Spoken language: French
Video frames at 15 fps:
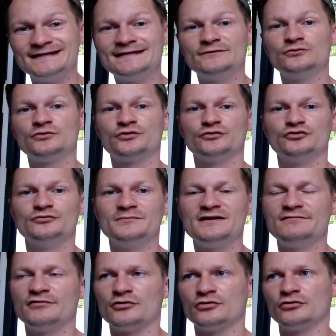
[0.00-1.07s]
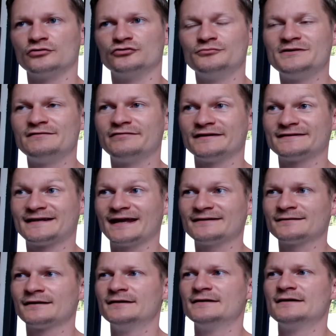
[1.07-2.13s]
et donc
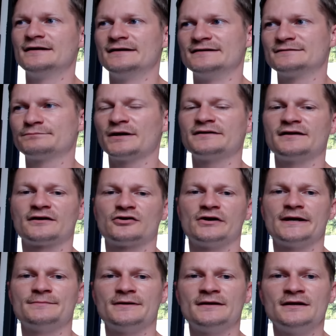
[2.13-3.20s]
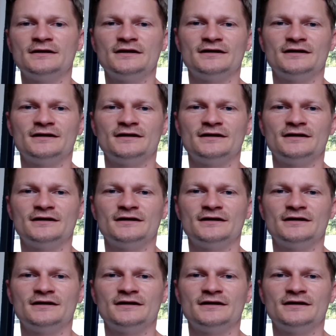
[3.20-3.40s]
2024 l'Espagne hein, quand même hein,